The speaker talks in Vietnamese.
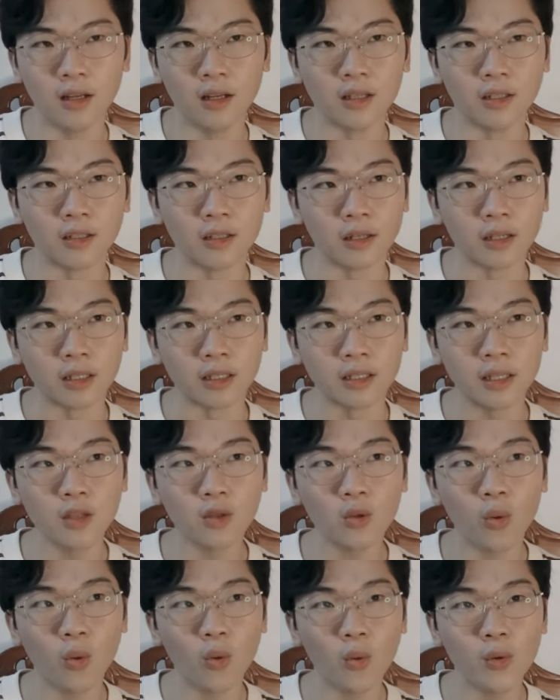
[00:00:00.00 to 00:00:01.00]
rồi cái
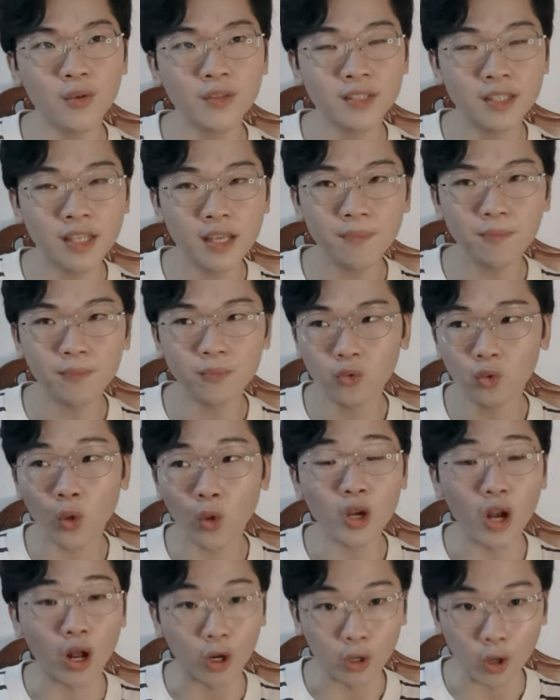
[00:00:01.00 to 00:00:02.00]
túi zip,
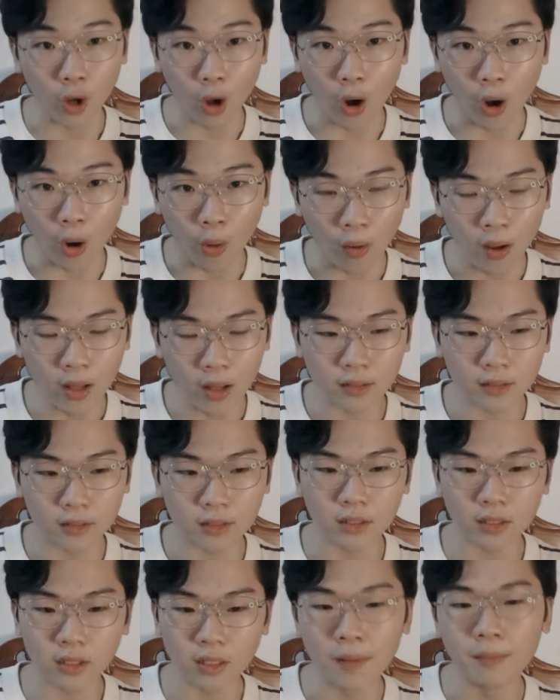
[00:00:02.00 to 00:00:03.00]
túi đựng đồ á,
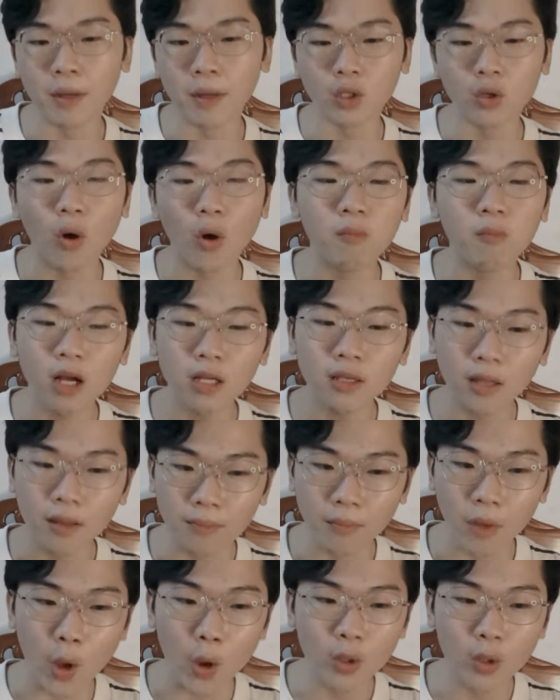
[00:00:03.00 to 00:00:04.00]
thì mình cũng có
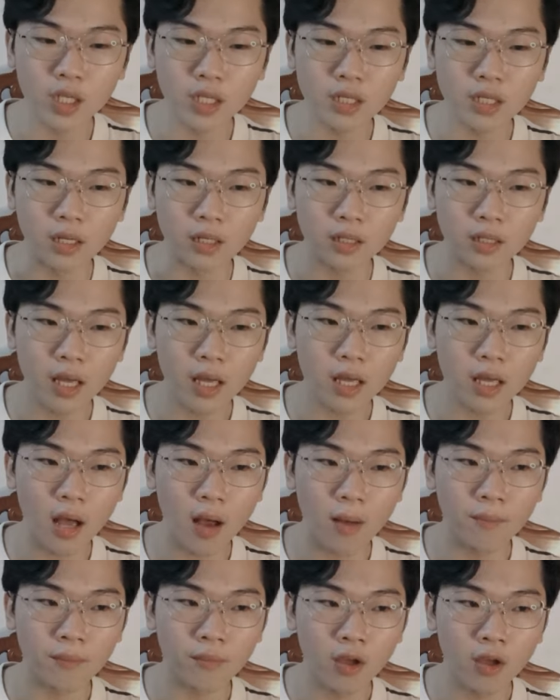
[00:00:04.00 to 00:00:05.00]
tìm hiểu trên những cái
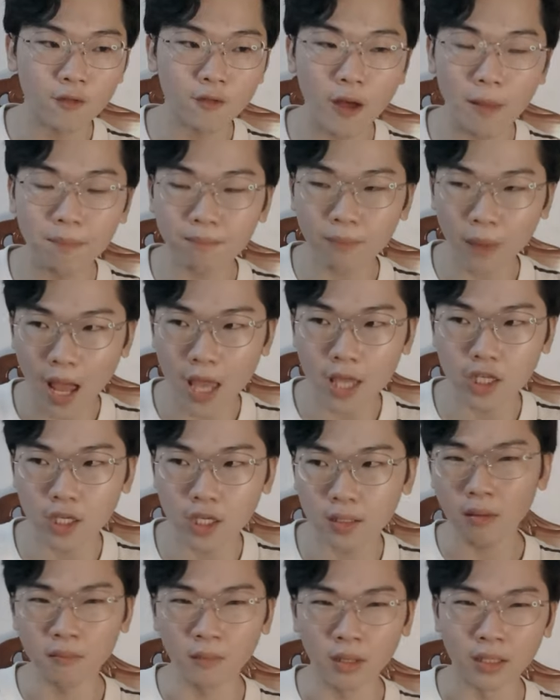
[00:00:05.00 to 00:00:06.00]

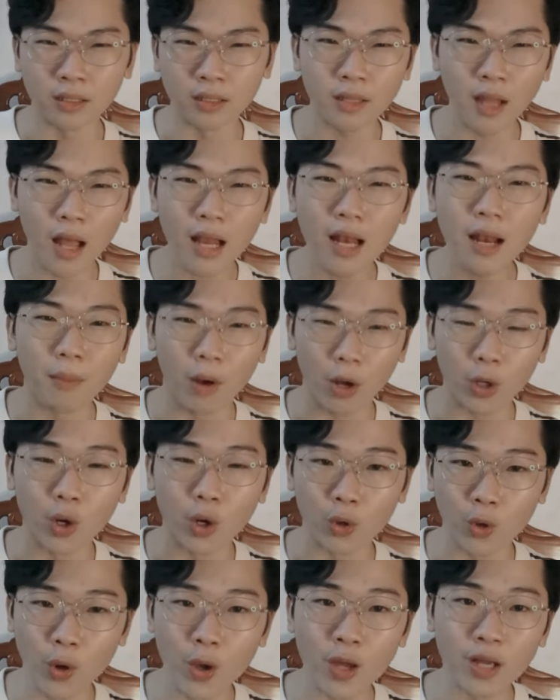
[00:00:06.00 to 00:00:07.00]
fanpage. Mình thấy là mọi
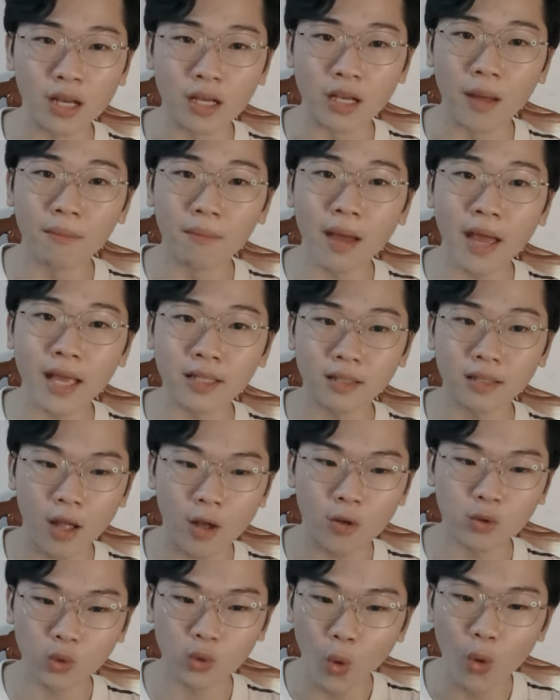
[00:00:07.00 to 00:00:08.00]
người khuyên là nên mang
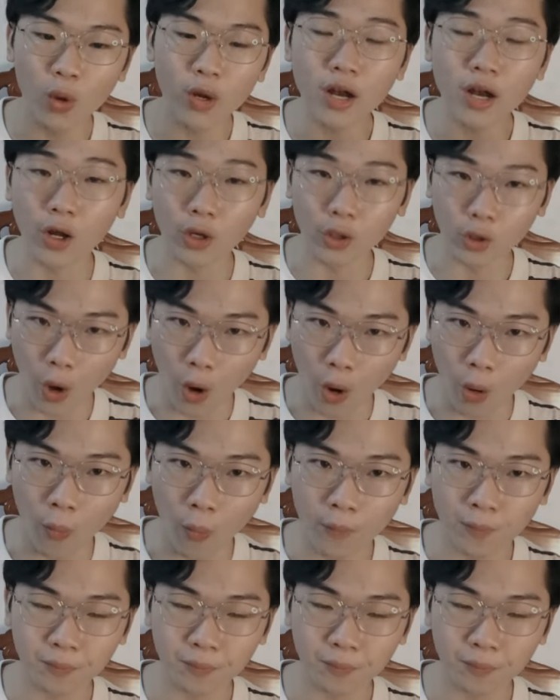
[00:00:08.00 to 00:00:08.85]
theo túi để đựng đồ